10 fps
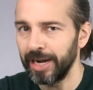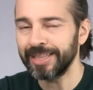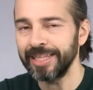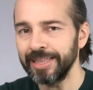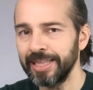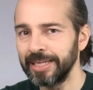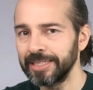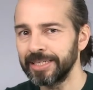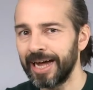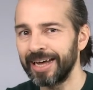la
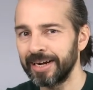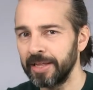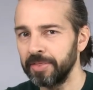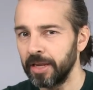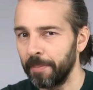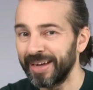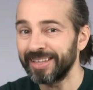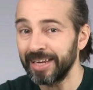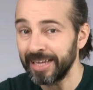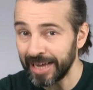tendenza a rendere
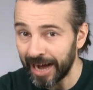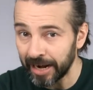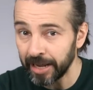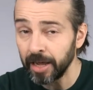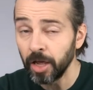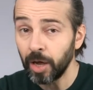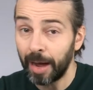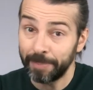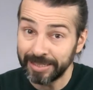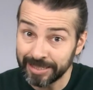materiale,
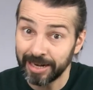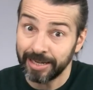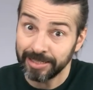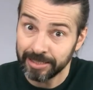a pensare che